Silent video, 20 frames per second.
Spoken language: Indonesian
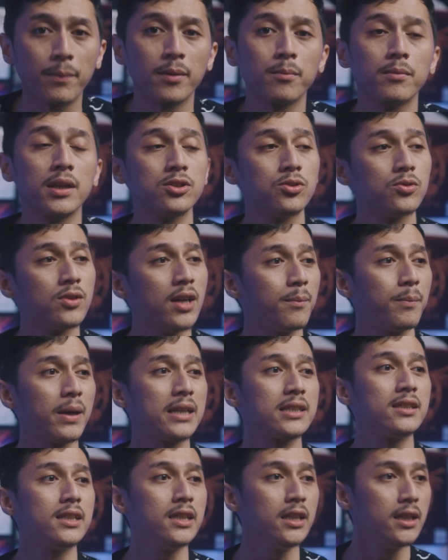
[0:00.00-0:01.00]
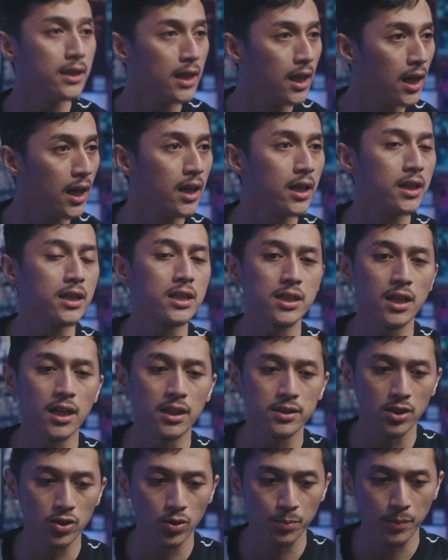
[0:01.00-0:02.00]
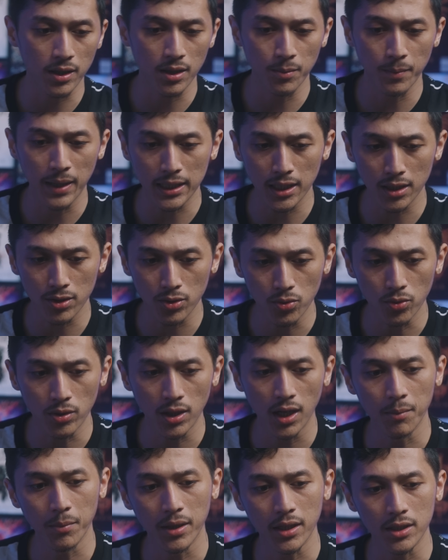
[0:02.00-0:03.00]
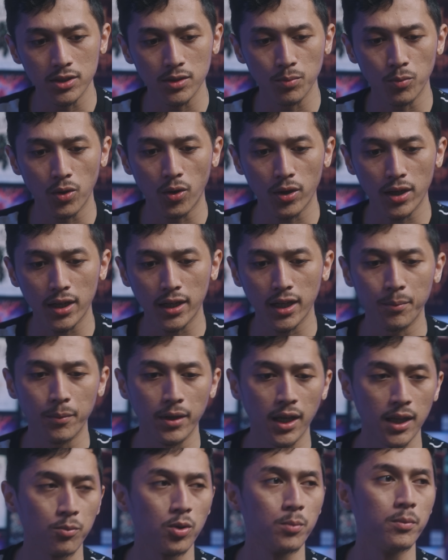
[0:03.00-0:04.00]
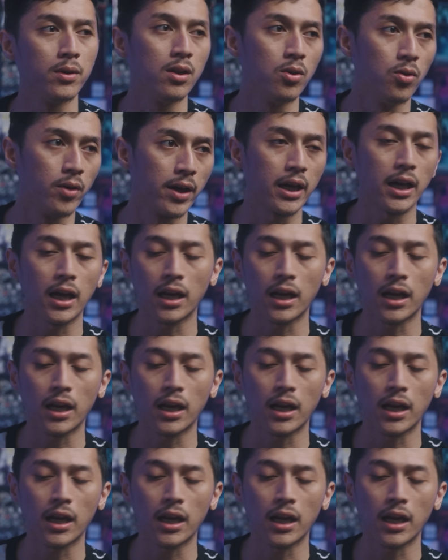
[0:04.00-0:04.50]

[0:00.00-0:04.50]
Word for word: 18 juga pastinya ini salah satu perdebatan juga bagi semua orang yang melihat mobil gue